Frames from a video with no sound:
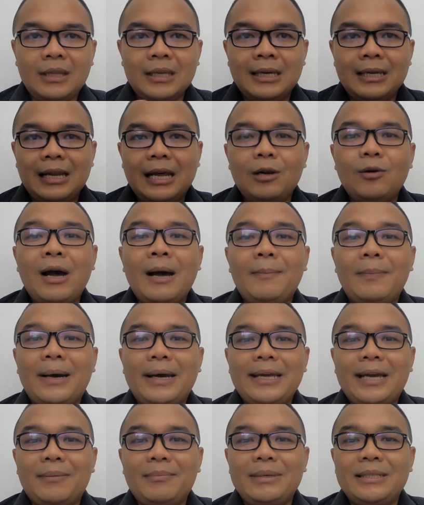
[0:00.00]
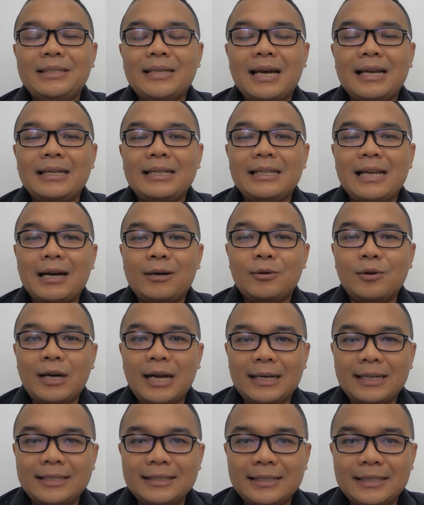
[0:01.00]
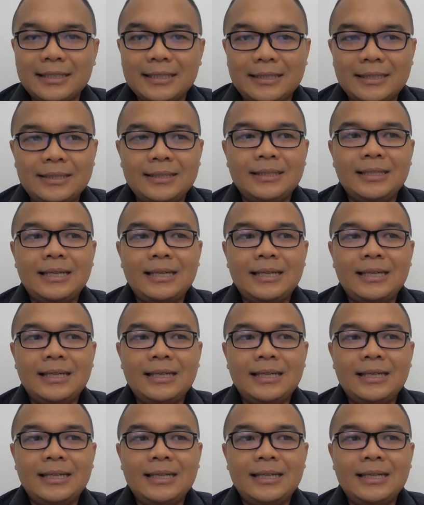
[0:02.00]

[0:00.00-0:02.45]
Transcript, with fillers: Lalu apa yang bisa dilakukan di sini?